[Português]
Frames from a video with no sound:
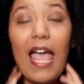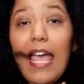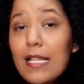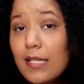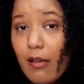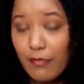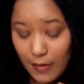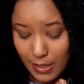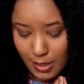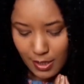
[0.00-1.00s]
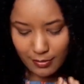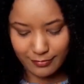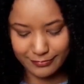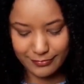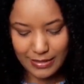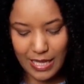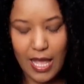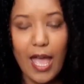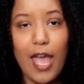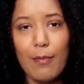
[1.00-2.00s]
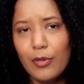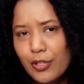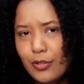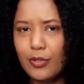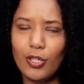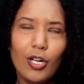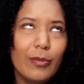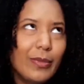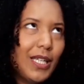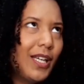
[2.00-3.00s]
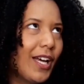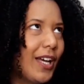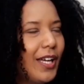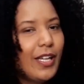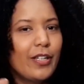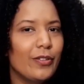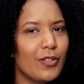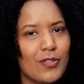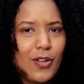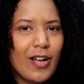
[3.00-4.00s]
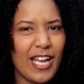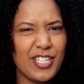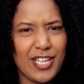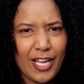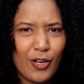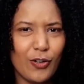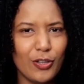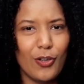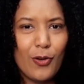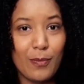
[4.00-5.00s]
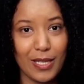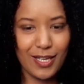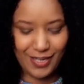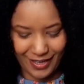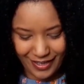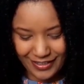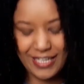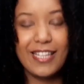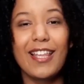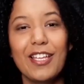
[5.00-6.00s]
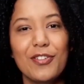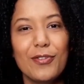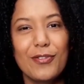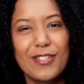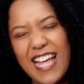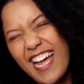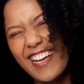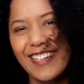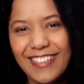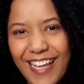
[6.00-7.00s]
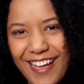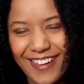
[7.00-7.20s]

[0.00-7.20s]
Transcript: Essa vida é muito cômica, eu não sou caixa econômica, que tem juros a ganhar.